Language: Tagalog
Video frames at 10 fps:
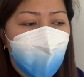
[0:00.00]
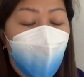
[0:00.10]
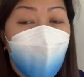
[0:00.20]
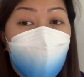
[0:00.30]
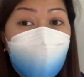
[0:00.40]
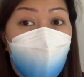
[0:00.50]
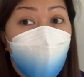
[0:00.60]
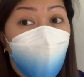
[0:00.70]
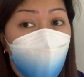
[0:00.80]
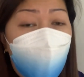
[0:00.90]
Wala
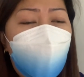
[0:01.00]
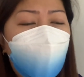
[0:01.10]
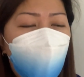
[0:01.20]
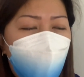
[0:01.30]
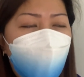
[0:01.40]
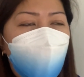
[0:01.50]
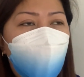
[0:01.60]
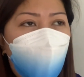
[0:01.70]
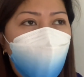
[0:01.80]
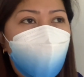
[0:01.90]
siyang amoy. Parang normal,
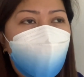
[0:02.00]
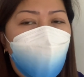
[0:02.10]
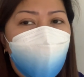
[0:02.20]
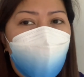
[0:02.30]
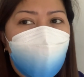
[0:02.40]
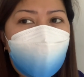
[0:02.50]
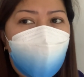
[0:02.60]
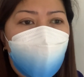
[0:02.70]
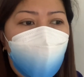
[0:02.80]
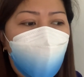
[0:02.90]
normal na kape lang
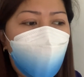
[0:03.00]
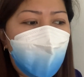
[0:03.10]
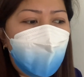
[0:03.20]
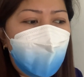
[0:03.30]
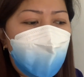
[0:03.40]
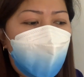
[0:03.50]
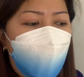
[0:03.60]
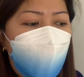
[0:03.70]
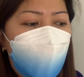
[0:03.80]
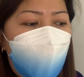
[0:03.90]
talaga.
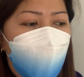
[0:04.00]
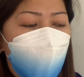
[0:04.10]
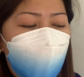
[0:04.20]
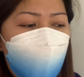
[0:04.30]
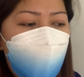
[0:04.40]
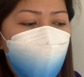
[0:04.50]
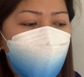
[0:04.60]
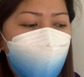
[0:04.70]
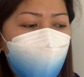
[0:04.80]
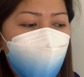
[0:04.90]
Tapos, uh,
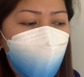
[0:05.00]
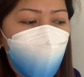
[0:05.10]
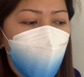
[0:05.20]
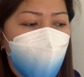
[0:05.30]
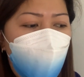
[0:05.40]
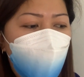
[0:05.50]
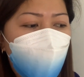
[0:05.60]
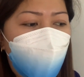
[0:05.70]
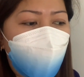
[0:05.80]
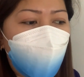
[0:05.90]
yun
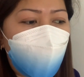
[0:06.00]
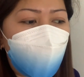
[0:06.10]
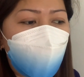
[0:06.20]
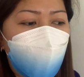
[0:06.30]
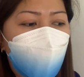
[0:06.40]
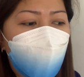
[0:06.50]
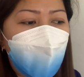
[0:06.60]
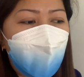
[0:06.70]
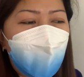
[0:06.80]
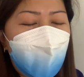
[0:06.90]
nga, uh,
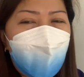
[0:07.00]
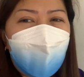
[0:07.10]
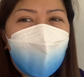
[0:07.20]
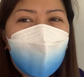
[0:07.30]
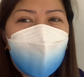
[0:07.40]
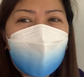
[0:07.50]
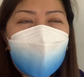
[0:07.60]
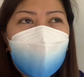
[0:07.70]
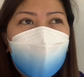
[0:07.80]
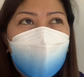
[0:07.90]

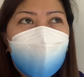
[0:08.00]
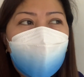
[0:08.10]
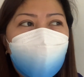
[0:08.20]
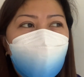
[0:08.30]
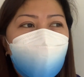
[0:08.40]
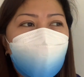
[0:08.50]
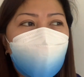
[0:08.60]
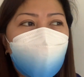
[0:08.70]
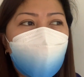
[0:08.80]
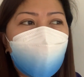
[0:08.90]
uh,
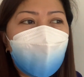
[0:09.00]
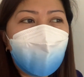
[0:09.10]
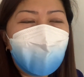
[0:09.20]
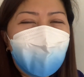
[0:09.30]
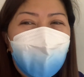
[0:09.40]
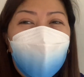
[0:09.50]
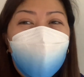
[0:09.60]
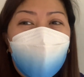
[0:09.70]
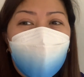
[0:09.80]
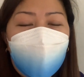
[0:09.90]

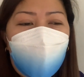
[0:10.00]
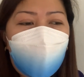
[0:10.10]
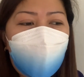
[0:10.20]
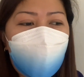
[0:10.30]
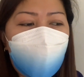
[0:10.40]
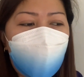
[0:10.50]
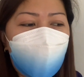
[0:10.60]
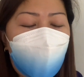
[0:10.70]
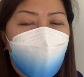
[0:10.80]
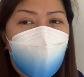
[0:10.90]
yun yung effect
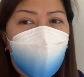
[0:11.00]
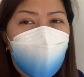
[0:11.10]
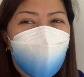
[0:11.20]
niya sa akin.